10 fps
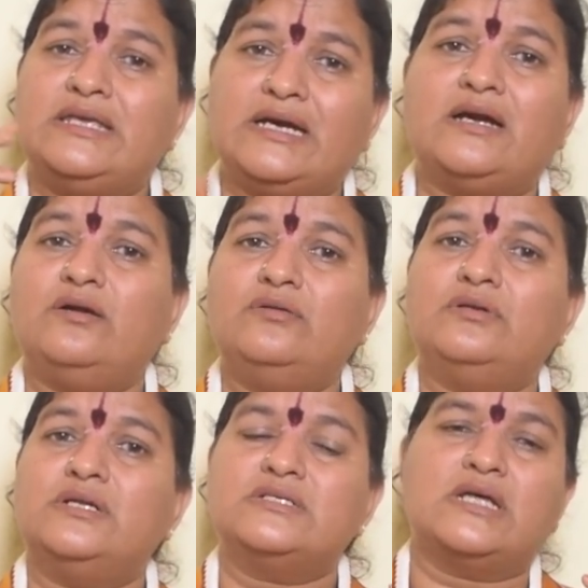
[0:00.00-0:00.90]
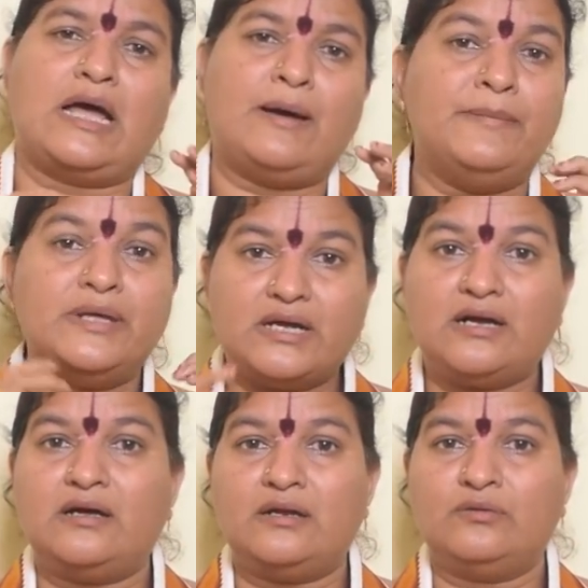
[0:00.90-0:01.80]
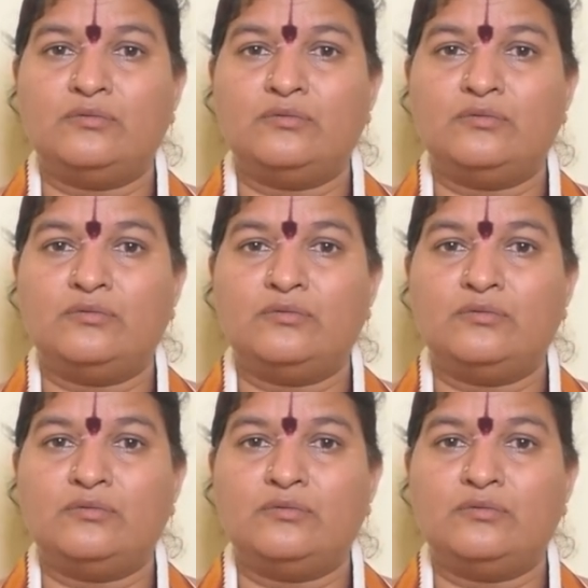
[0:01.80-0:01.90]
ఎక్కడున్నా సరే అమెరికాలో